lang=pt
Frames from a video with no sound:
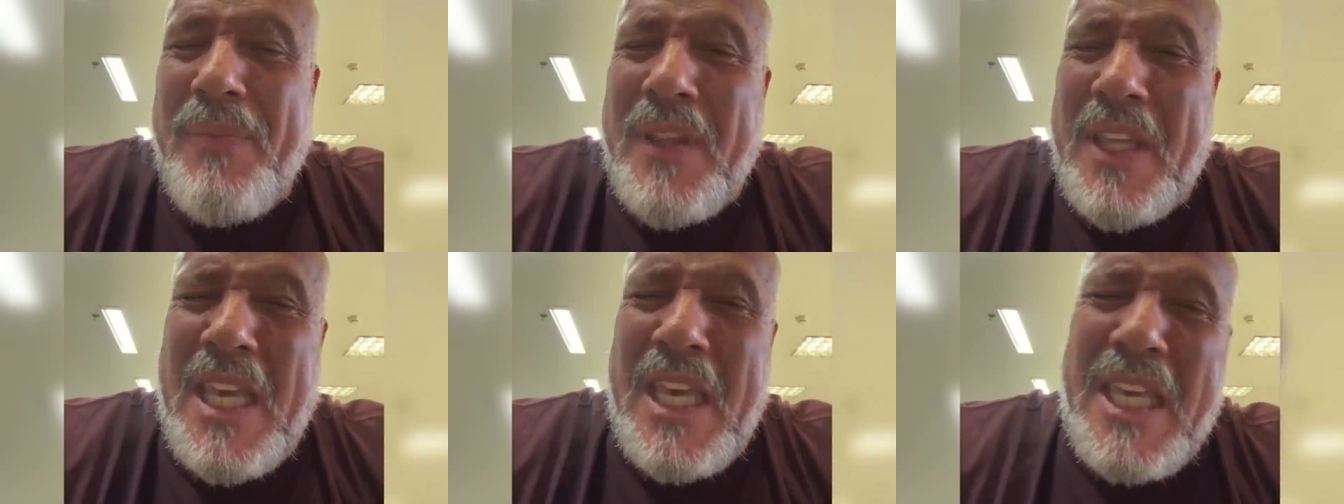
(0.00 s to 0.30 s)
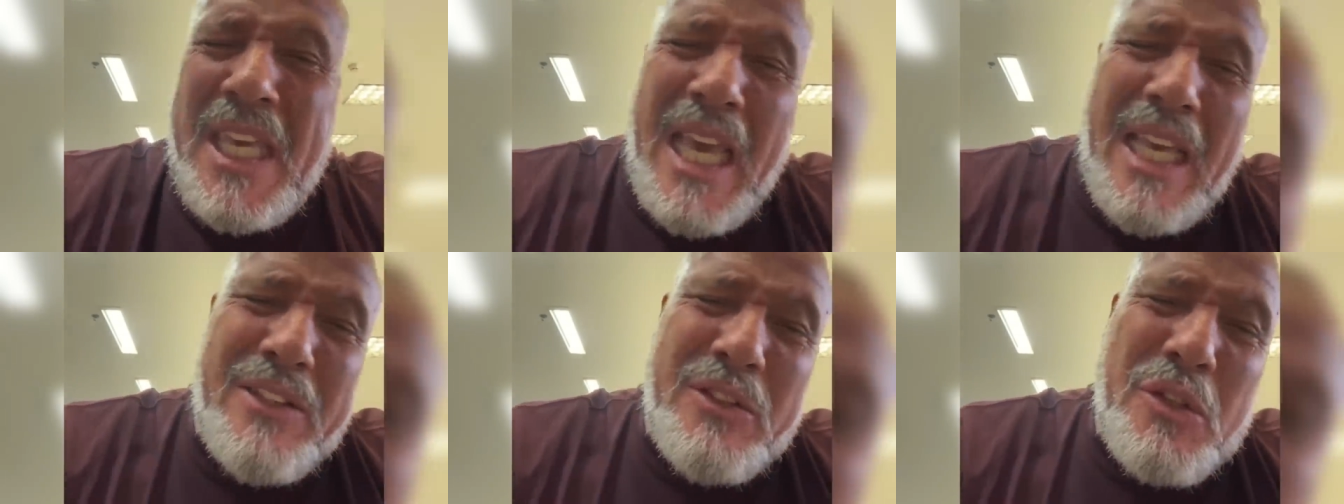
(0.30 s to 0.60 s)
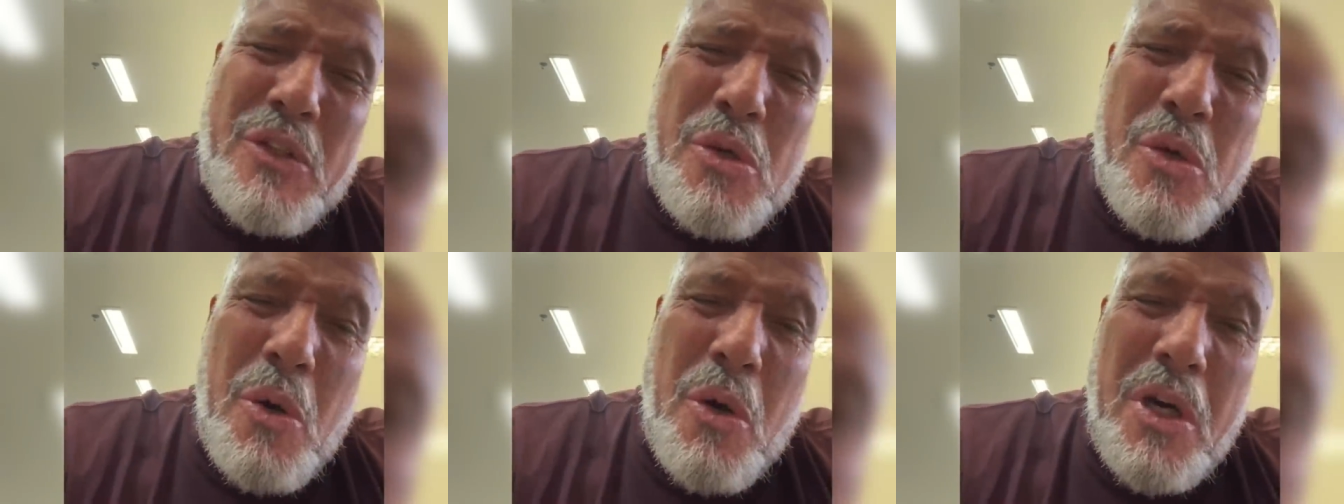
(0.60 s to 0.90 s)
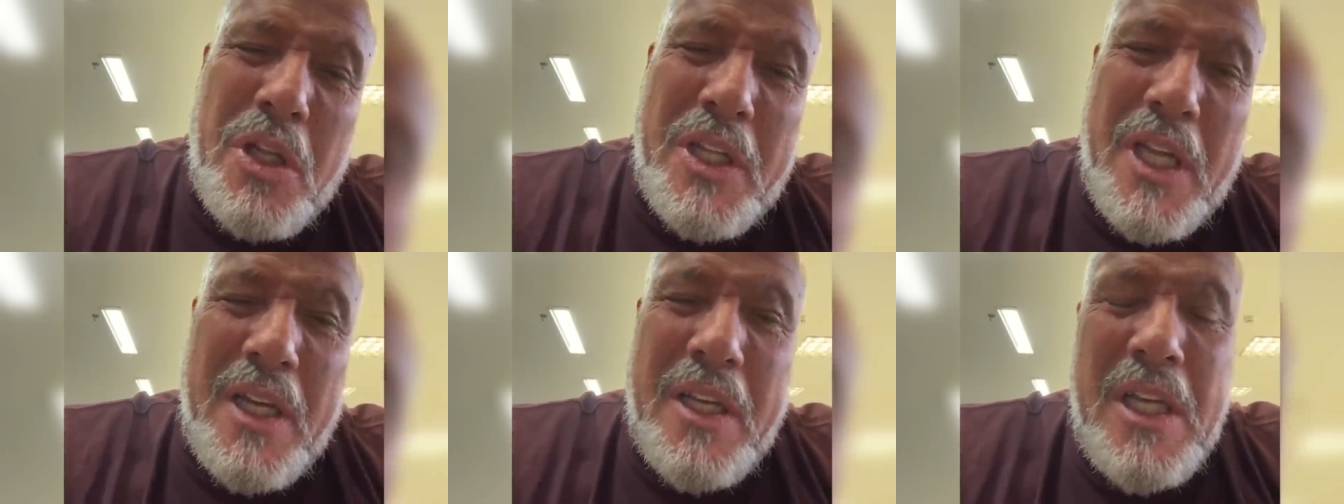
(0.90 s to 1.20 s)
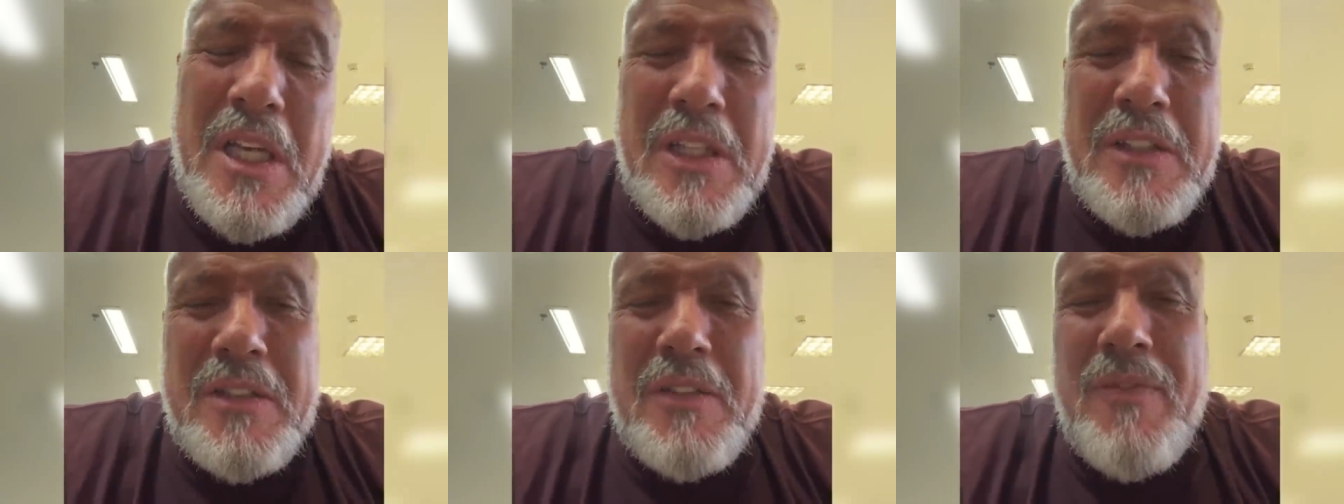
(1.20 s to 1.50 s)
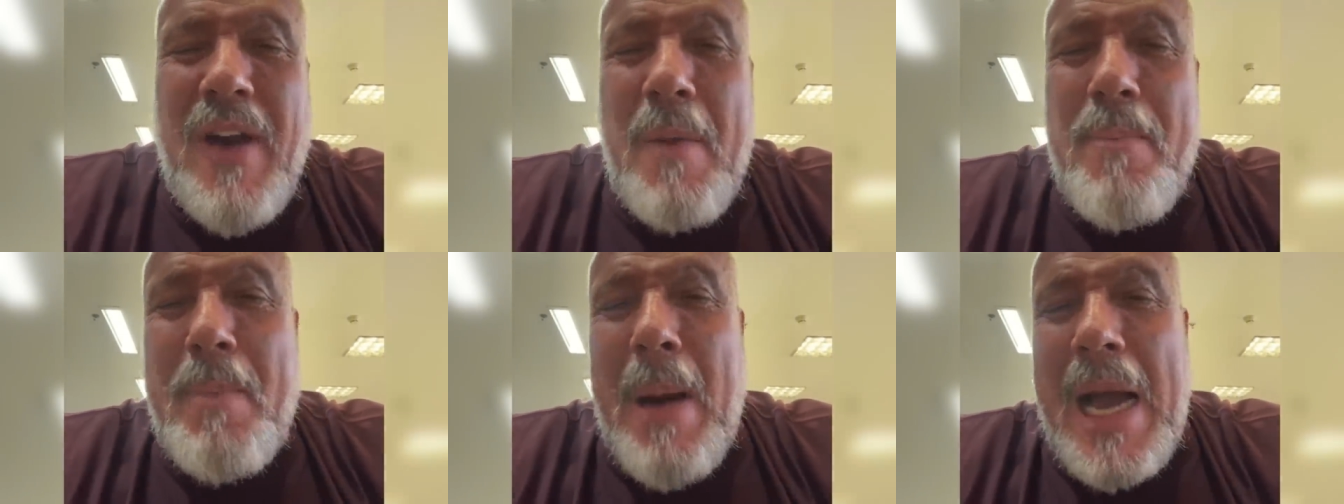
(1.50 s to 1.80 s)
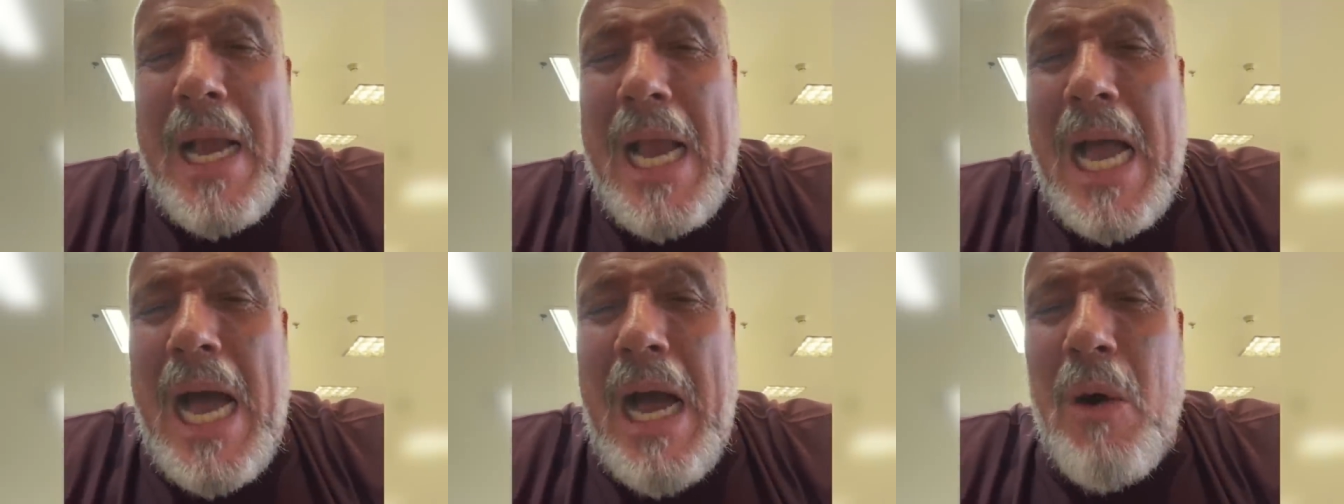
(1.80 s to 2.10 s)
que questiona se vai
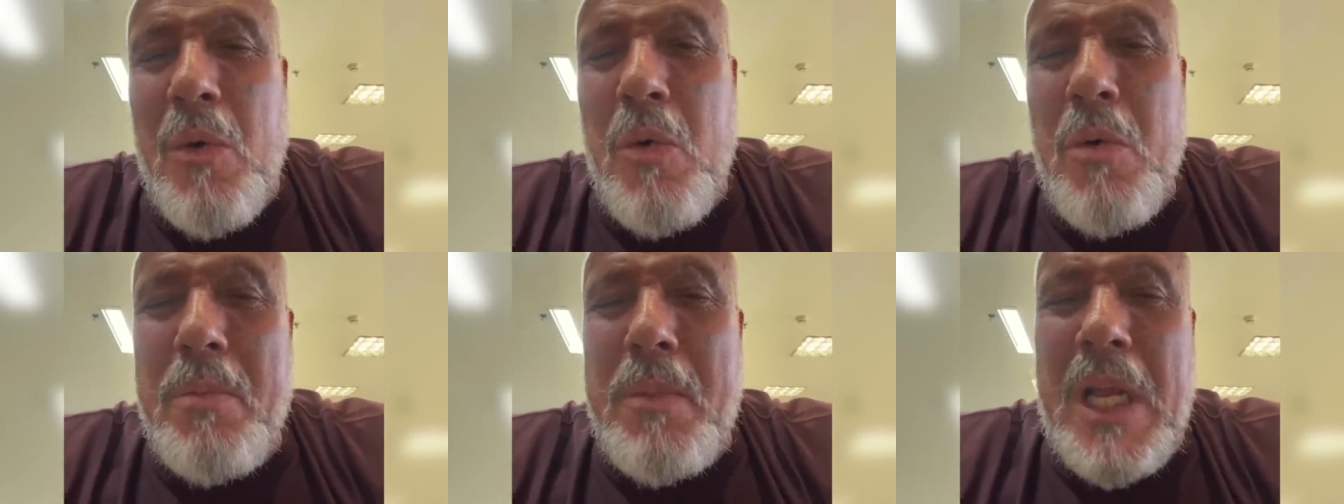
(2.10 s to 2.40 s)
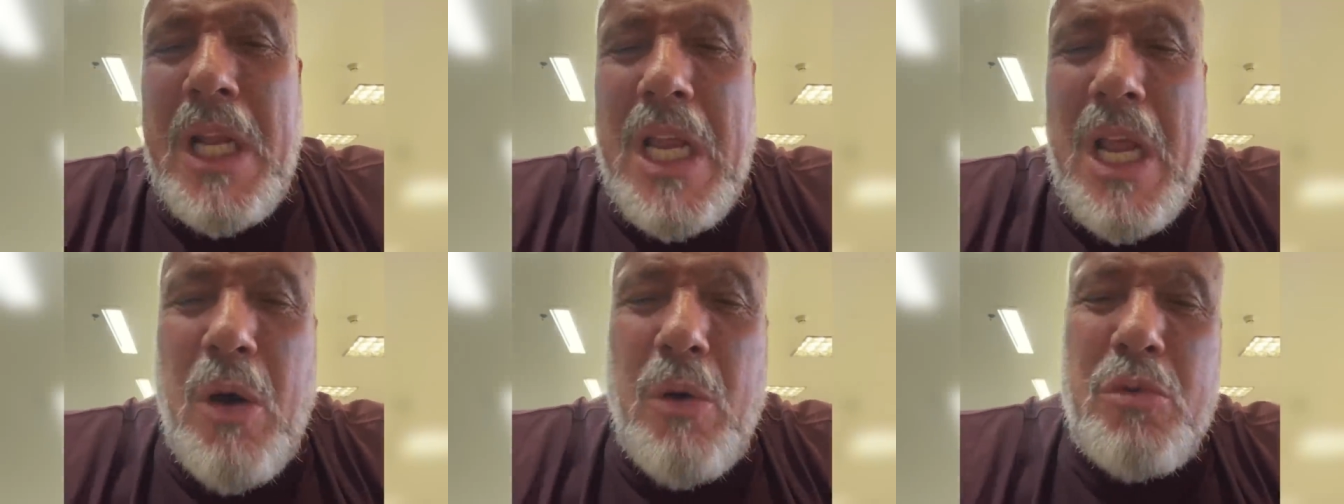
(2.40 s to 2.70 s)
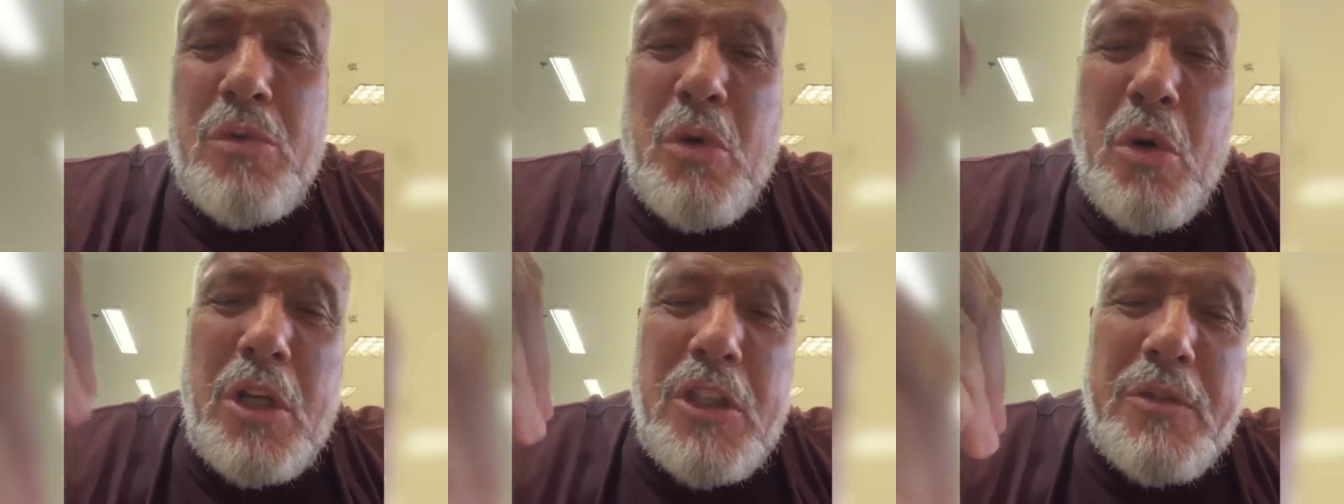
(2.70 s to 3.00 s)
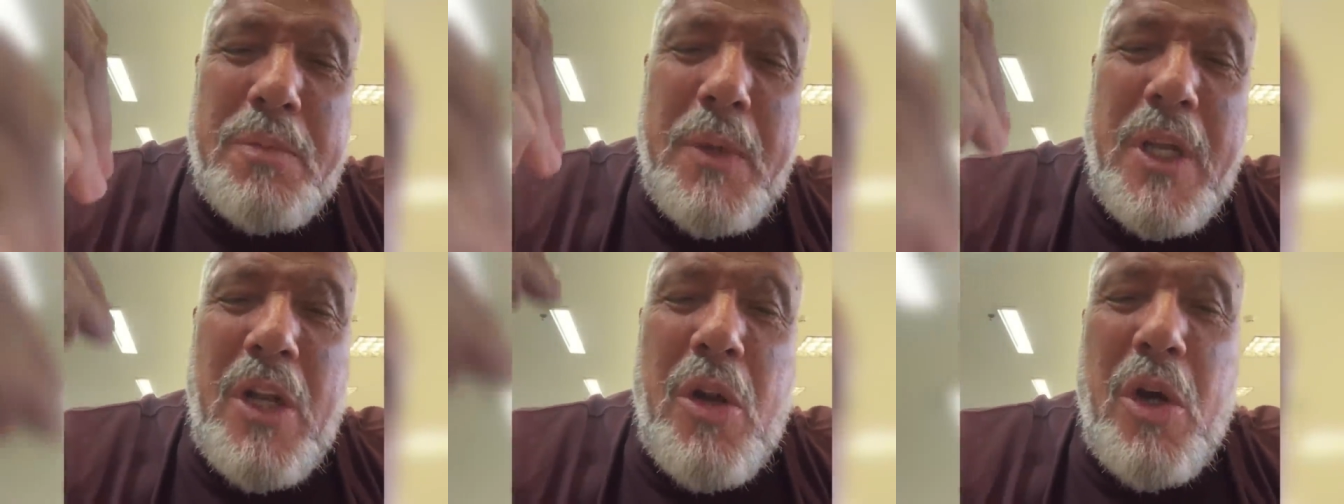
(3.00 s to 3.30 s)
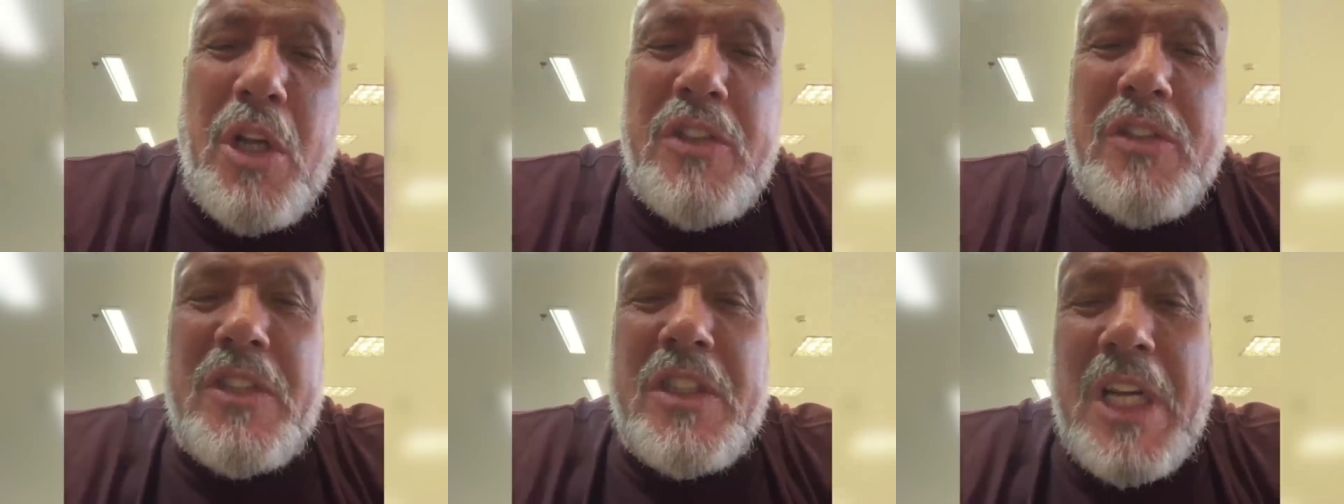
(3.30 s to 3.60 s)
pagar um milhão, dois milhões,